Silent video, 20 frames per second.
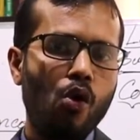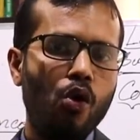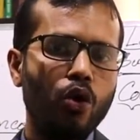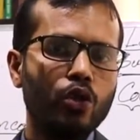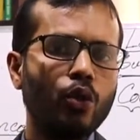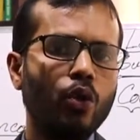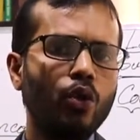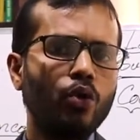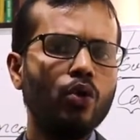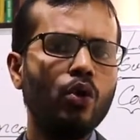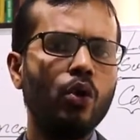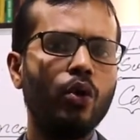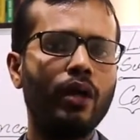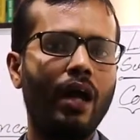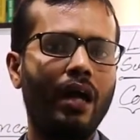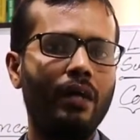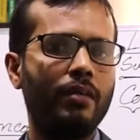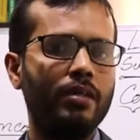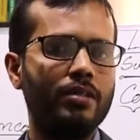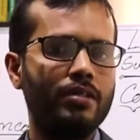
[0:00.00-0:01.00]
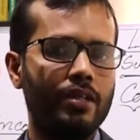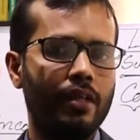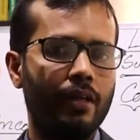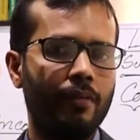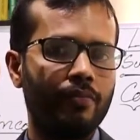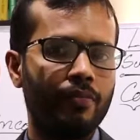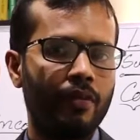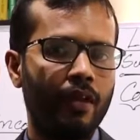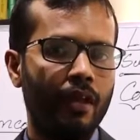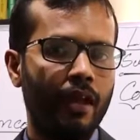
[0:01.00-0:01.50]
অসংখ্য নাম আছে
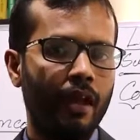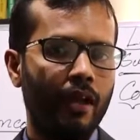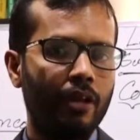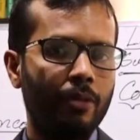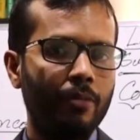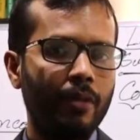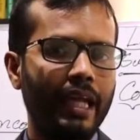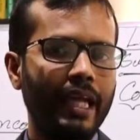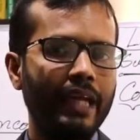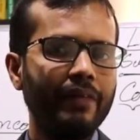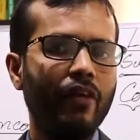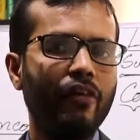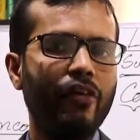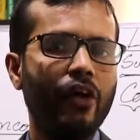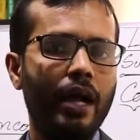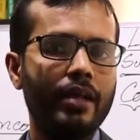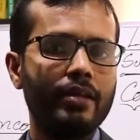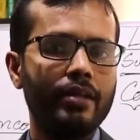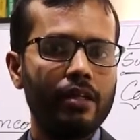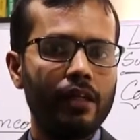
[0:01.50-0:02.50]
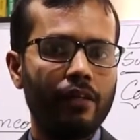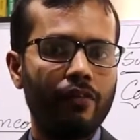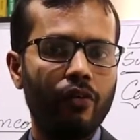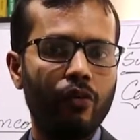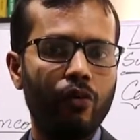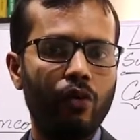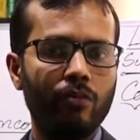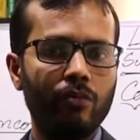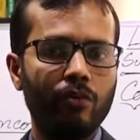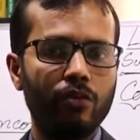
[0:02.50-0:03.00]
কারণ আমরা কীভাবে
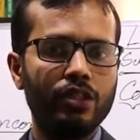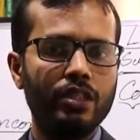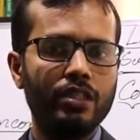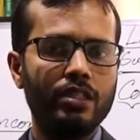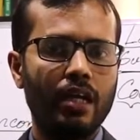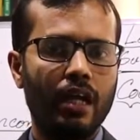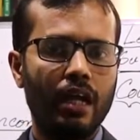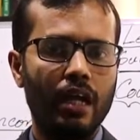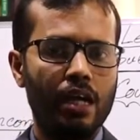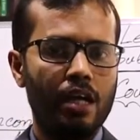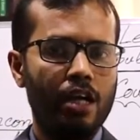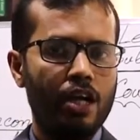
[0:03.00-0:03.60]
আইডেন্টিফাই করবো যে এটা